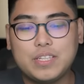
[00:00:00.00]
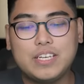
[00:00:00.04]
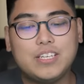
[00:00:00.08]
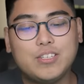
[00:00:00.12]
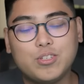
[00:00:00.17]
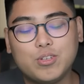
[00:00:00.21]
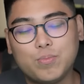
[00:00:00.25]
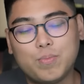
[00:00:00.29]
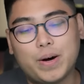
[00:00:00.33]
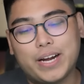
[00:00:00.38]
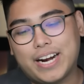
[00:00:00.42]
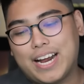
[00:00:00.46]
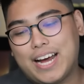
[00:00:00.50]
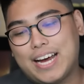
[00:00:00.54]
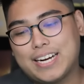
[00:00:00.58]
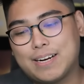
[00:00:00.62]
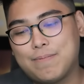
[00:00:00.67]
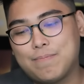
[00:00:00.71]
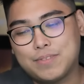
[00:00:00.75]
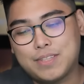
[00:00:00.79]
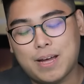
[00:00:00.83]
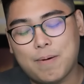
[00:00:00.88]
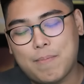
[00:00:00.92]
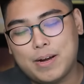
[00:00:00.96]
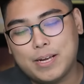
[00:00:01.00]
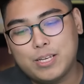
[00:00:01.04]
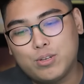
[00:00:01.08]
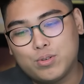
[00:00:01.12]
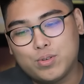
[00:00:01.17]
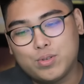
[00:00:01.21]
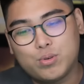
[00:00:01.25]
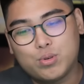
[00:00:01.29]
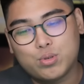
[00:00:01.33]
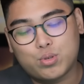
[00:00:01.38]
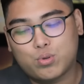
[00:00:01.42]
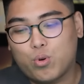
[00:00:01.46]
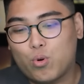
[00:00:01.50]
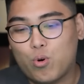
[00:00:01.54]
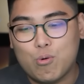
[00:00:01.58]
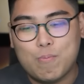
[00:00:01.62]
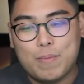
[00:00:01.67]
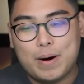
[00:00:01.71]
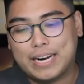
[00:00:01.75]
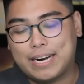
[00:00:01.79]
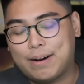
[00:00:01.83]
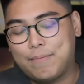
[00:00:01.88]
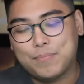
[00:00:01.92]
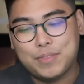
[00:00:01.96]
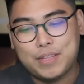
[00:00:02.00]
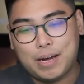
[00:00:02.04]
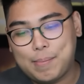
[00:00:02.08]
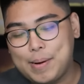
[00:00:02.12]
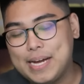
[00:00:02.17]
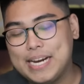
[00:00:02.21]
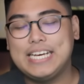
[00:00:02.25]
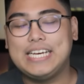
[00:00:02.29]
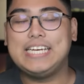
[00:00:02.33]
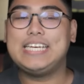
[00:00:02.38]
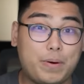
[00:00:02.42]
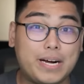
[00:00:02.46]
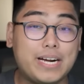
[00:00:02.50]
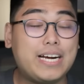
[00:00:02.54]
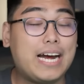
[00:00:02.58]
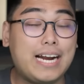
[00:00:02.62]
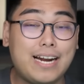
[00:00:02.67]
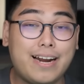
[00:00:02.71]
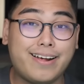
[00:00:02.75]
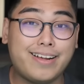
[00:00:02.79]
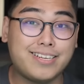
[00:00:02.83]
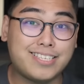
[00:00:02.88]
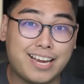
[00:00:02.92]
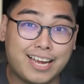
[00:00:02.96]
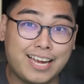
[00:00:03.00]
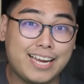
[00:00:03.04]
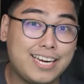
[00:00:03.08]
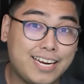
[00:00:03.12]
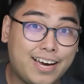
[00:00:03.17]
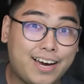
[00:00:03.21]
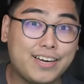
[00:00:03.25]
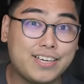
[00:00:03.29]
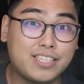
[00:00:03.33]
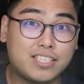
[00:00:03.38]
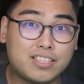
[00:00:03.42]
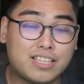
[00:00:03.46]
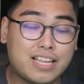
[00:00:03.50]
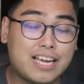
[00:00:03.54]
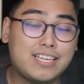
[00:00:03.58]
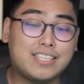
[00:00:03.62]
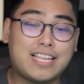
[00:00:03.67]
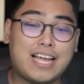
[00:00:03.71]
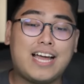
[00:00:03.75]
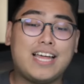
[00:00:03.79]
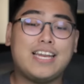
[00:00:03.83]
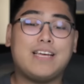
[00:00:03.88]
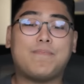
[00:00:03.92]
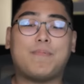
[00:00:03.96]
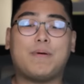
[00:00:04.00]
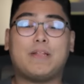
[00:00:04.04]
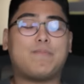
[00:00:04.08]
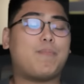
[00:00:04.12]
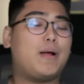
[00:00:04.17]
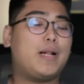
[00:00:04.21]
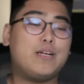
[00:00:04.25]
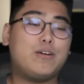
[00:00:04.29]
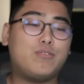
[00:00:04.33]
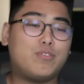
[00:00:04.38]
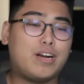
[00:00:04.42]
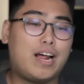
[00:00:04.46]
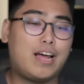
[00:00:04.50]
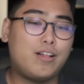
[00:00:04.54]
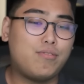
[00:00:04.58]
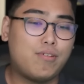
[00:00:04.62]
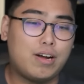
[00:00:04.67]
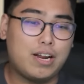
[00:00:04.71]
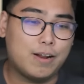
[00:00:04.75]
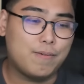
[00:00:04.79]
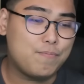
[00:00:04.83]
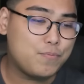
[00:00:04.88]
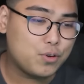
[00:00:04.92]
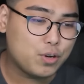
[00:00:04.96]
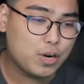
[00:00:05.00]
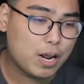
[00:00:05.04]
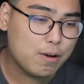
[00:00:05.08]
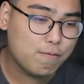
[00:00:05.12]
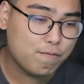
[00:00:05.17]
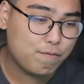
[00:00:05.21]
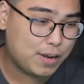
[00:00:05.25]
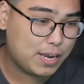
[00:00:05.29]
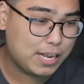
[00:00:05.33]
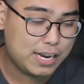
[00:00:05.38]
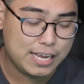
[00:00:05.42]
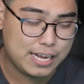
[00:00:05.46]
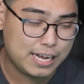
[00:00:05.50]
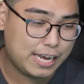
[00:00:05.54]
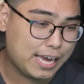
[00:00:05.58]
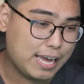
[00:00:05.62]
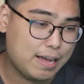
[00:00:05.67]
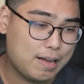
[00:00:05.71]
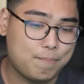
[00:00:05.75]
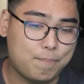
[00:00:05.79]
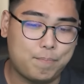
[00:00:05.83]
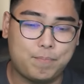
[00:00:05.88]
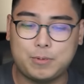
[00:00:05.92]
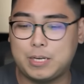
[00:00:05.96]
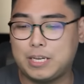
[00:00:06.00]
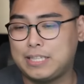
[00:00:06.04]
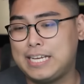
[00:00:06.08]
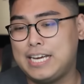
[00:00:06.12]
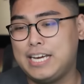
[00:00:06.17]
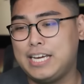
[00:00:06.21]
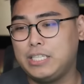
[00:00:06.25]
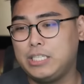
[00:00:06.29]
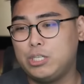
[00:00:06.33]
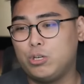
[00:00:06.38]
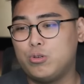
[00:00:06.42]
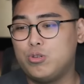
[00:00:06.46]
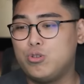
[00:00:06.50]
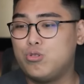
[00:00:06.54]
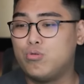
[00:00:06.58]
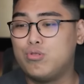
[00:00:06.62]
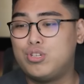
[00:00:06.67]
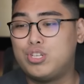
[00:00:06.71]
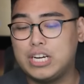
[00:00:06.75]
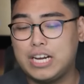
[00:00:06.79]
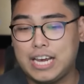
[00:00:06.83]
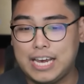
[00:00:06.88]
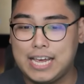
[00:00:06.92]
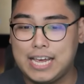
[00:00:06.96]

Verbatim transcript: di nyo mararamdaman yung gusto ko maramdaman eh. Pagka nakasakay na kayo sa Titanic, pet, panigurado alam nyo na yung feeling. Kaya sa tingin nyo, huge